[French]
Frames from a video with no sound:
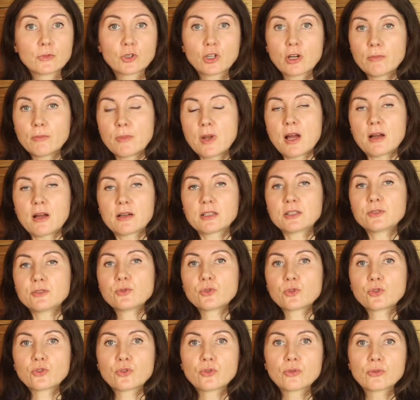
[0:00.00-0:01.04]
comme la
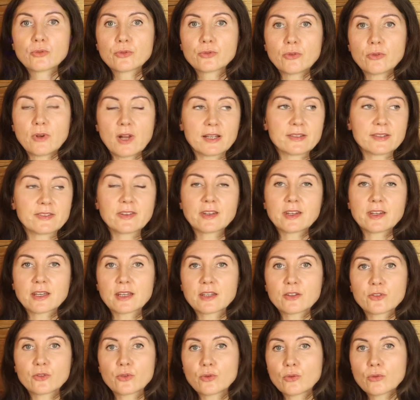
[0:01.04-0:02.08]
réduction de la
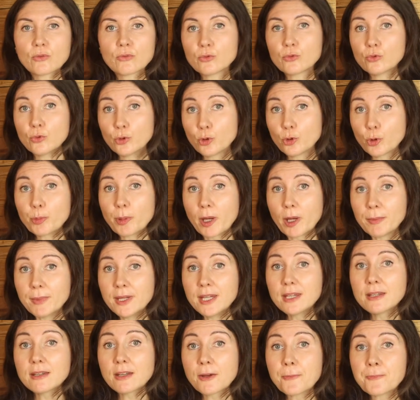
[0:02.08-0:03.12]
sécrétion de
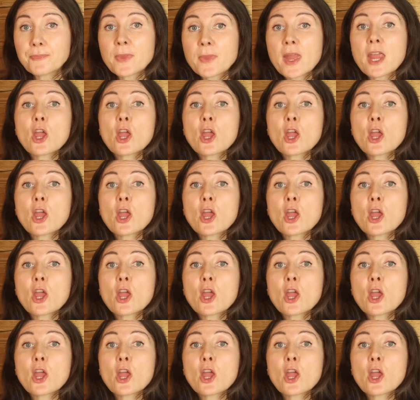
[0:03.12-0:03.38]
dopamine,